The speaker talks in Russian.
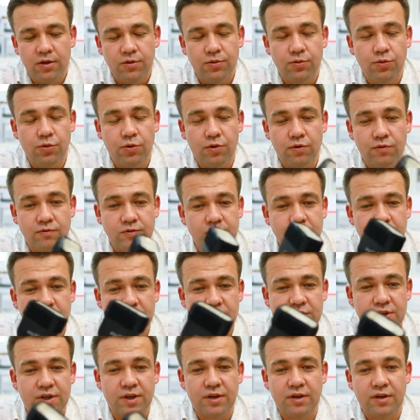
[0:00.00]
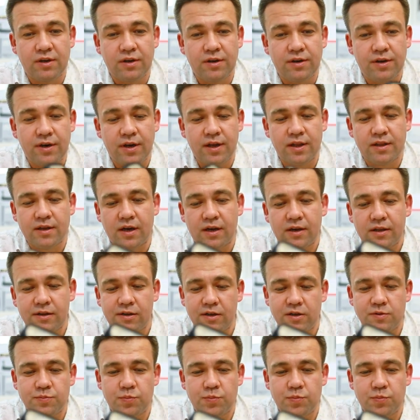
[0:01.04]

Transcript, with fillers: Но вспышки редко, когда